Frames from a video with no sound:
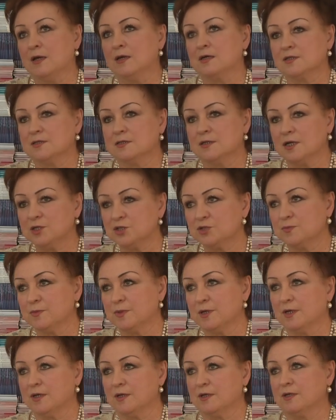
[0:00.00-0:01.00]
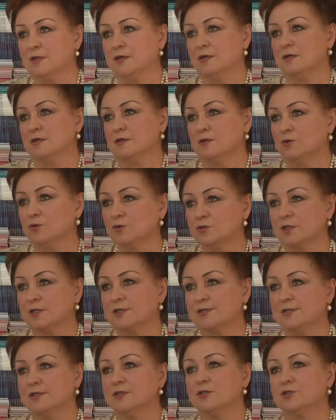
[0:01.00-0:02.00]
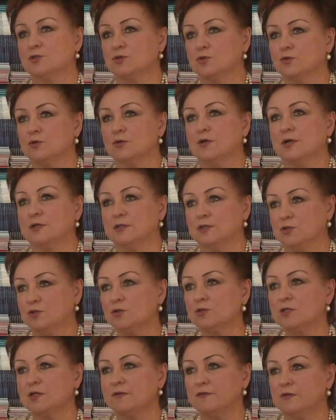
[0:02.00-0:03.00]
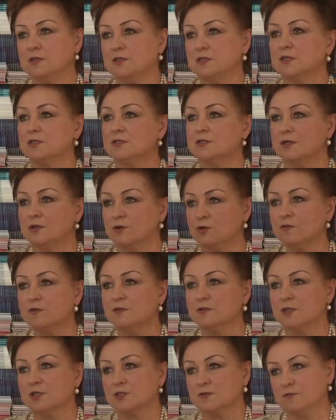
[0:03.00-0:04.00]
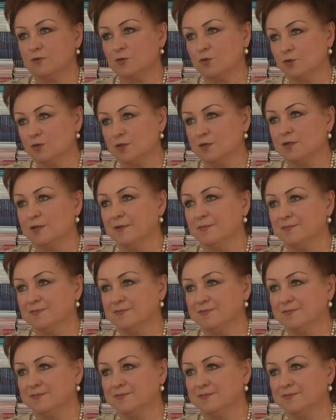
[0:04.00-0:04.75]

значимая отрасль, что от нее зависит здоровье нашего города.